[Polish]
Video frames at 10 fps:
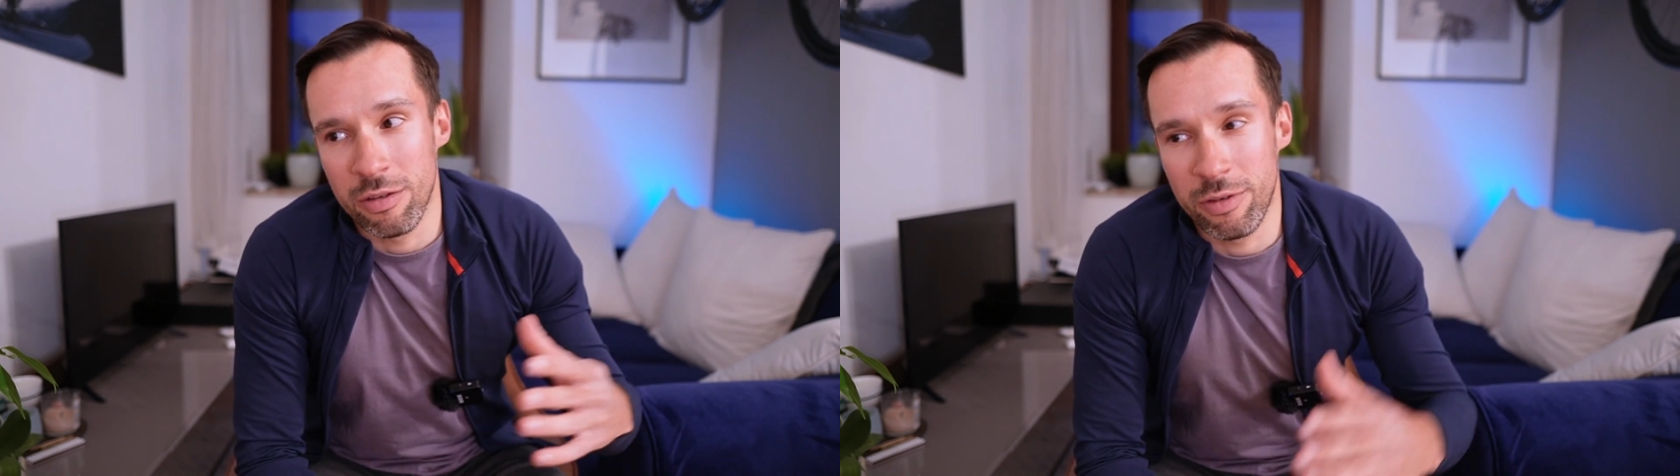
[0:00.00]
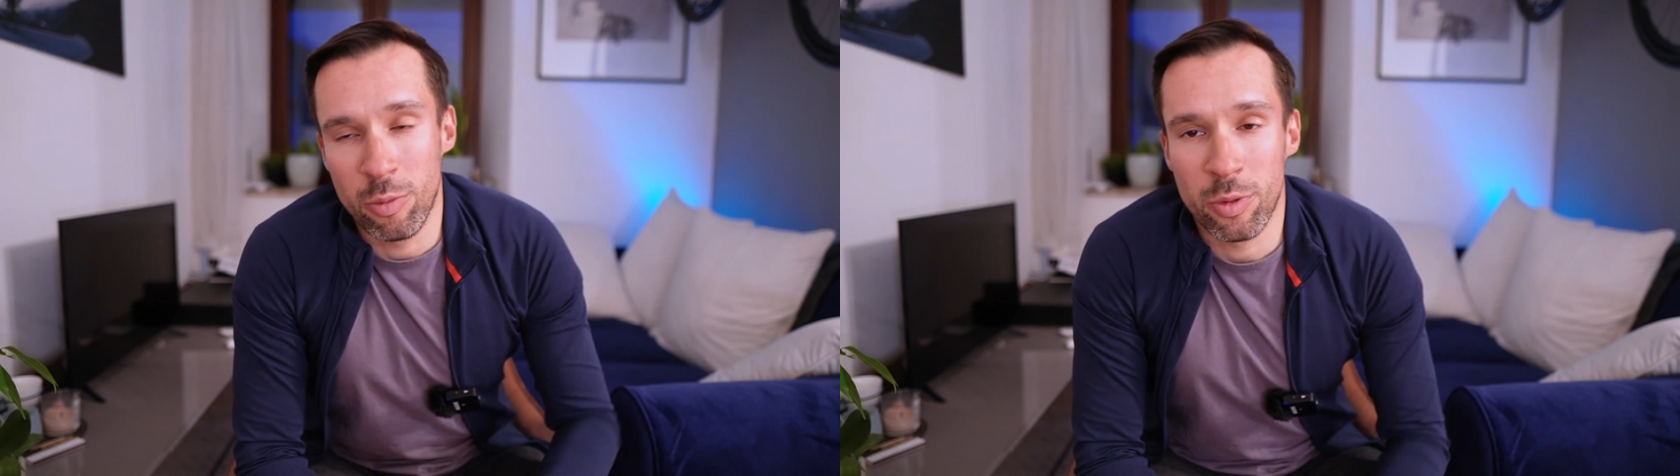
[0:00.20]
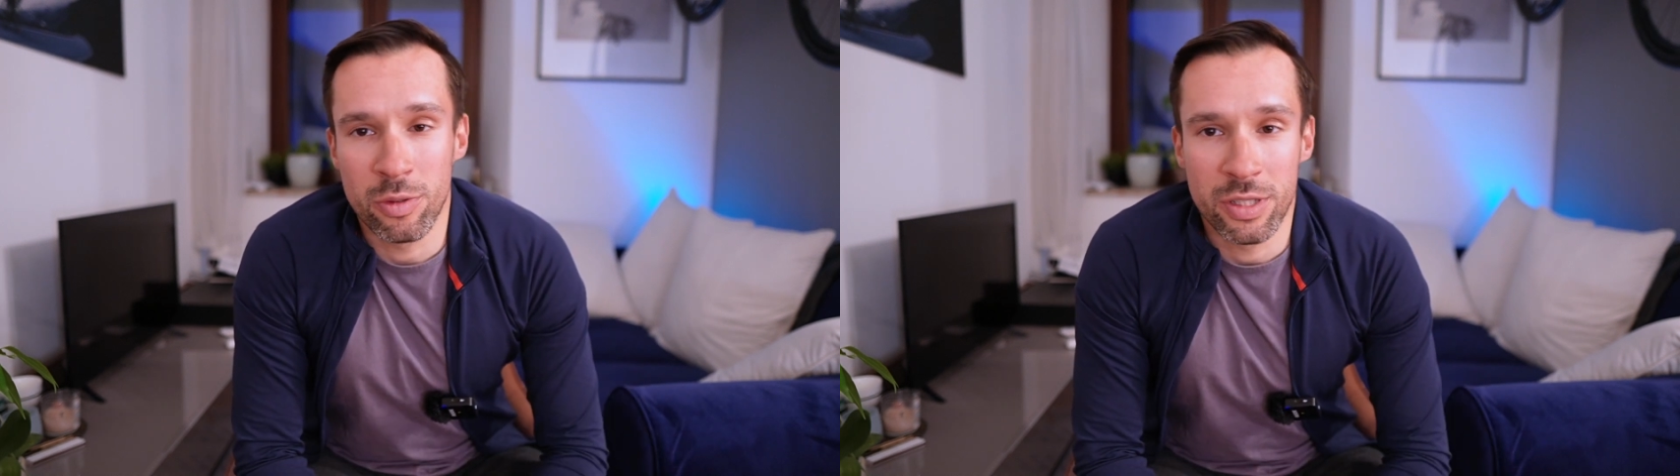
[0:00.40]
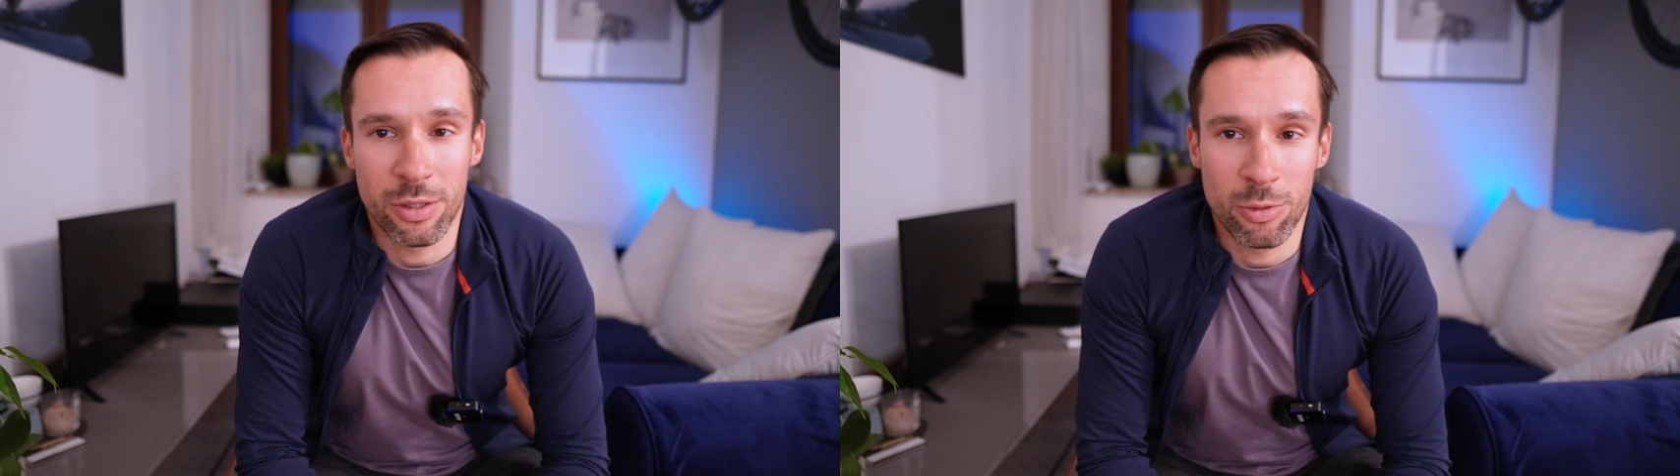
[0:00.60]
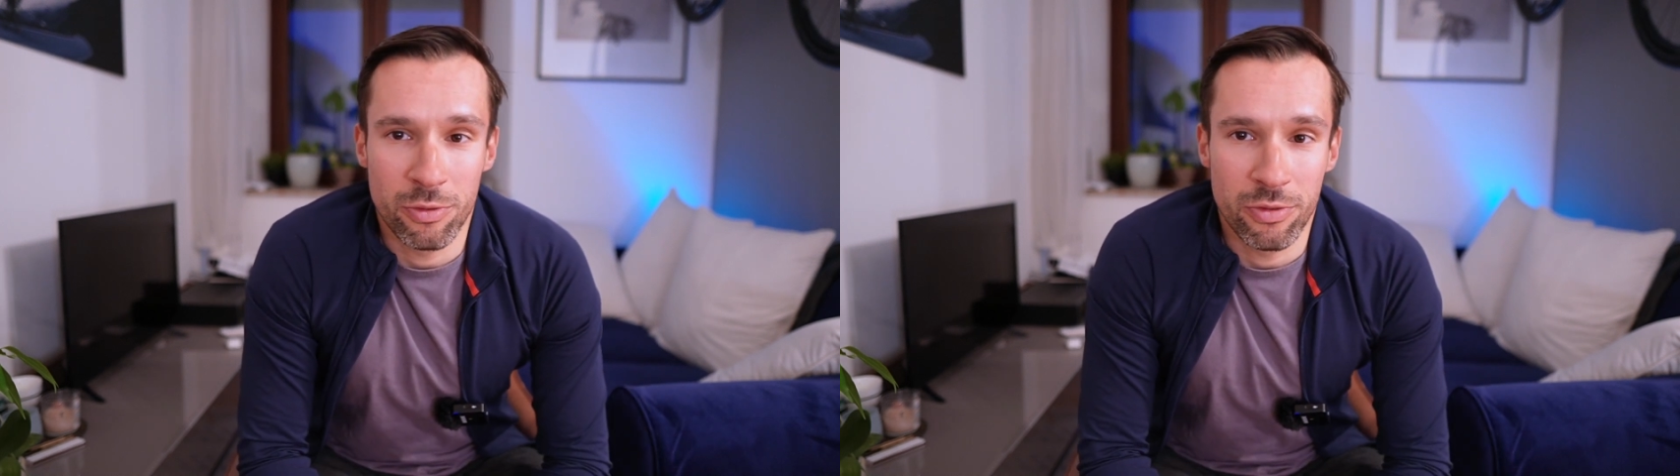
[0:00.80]
wielu
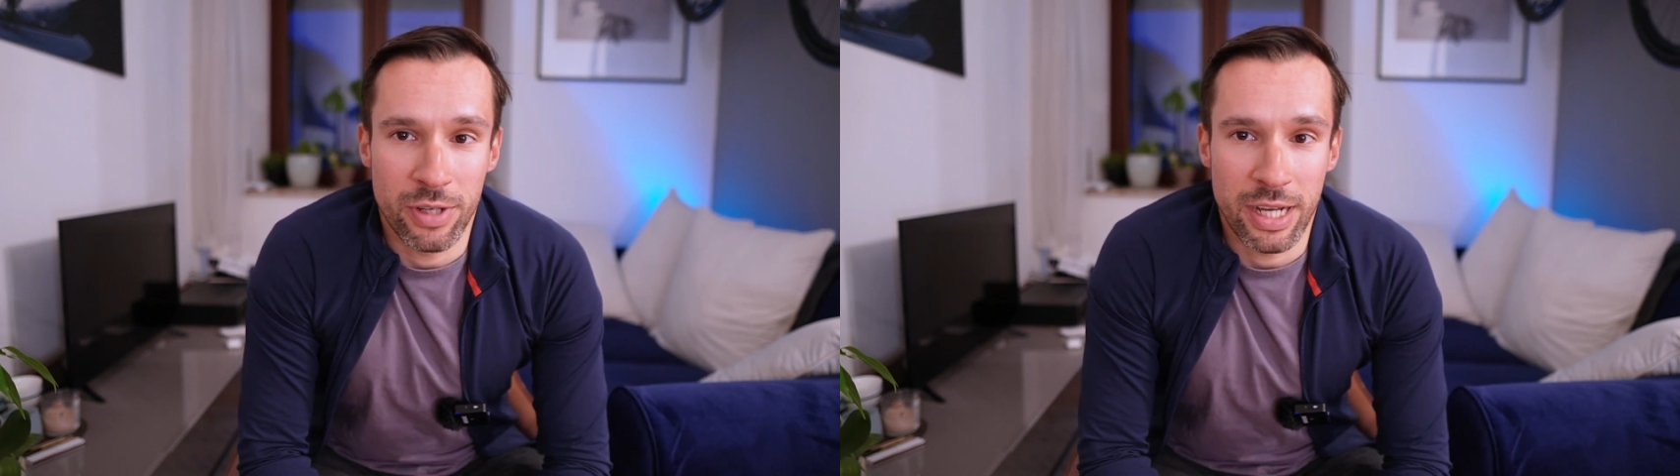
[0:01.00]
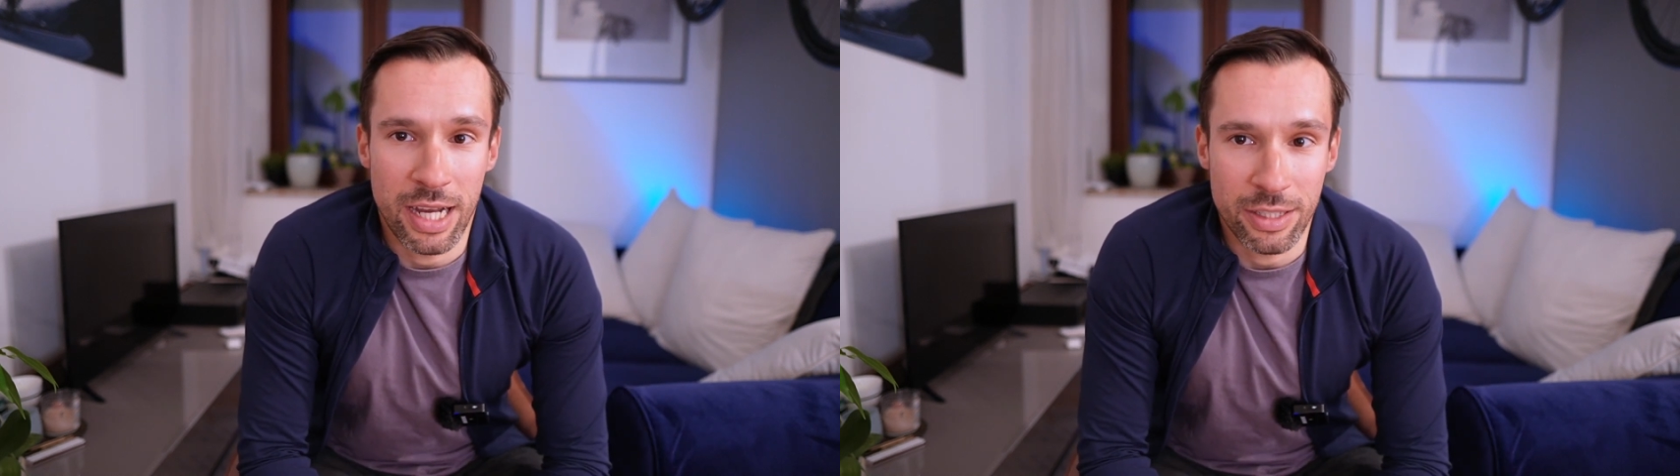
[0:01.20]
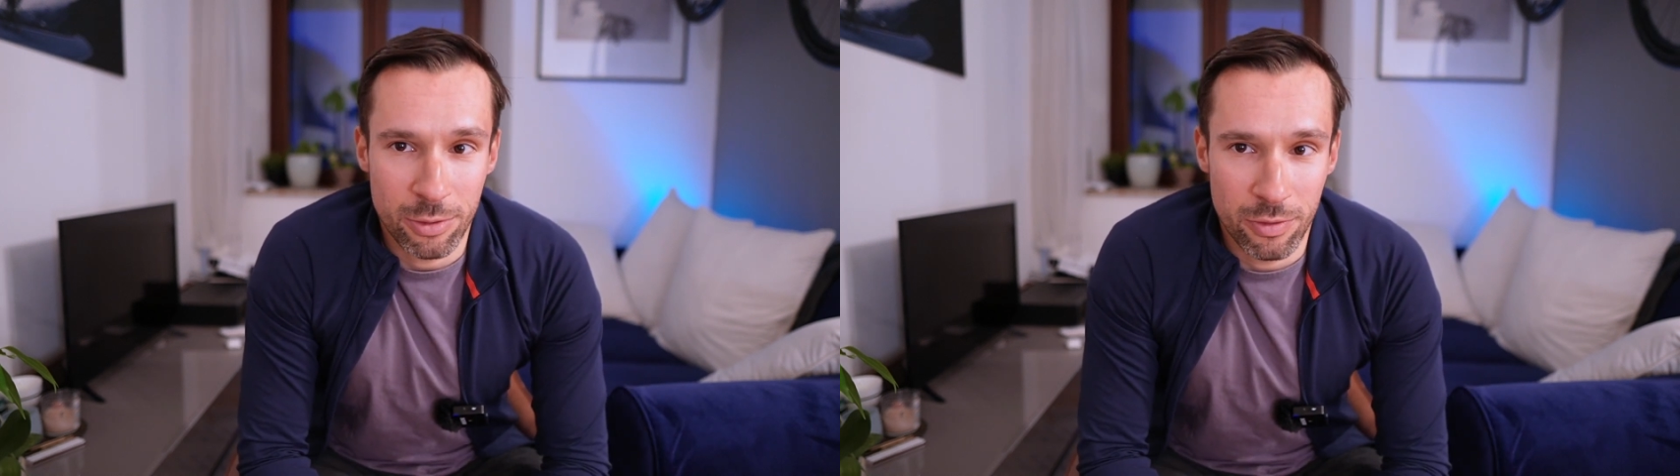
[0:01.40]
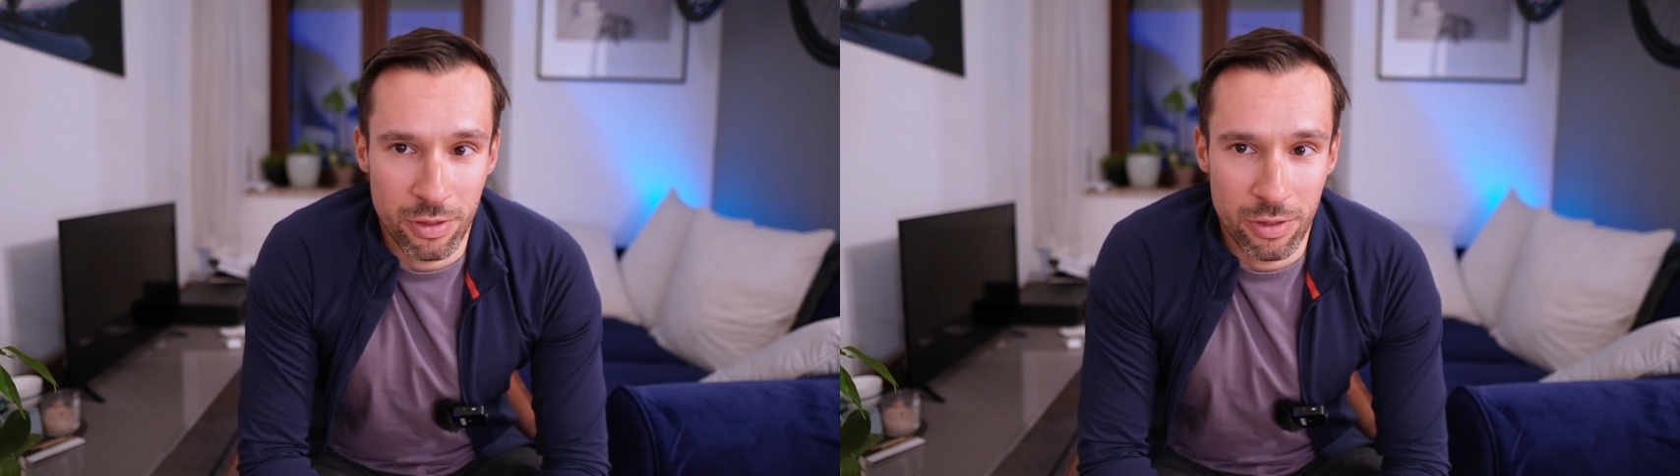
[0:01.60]
producentów kasków